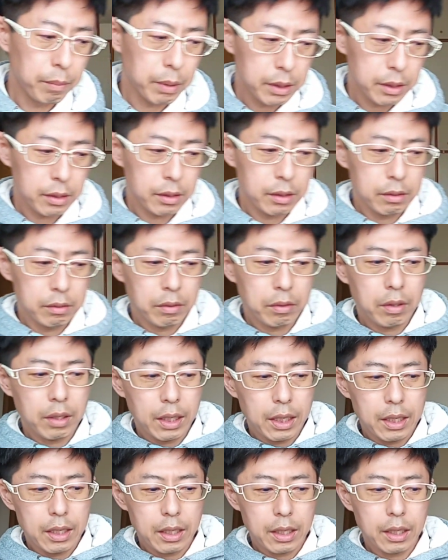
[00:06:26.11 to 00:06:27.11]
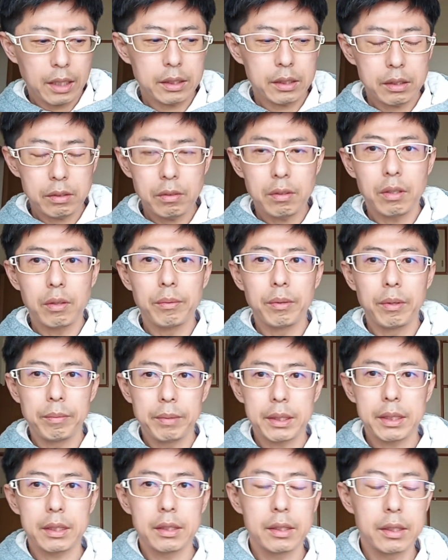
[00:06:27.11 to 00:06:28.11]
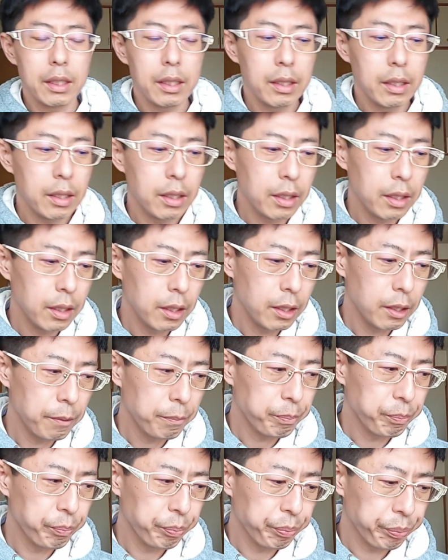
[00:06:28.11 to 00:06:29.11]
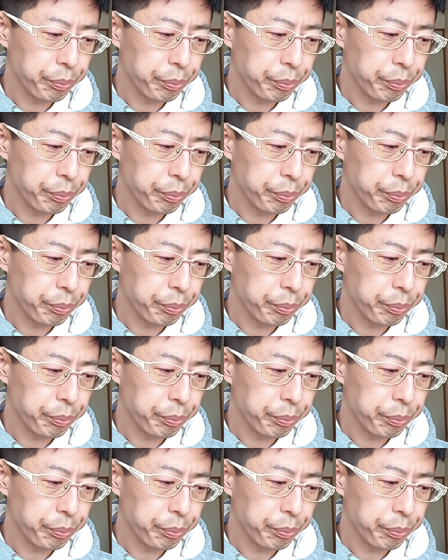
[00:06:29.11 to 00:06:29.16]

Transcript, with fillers: まずロッテが勝つとは思います。で、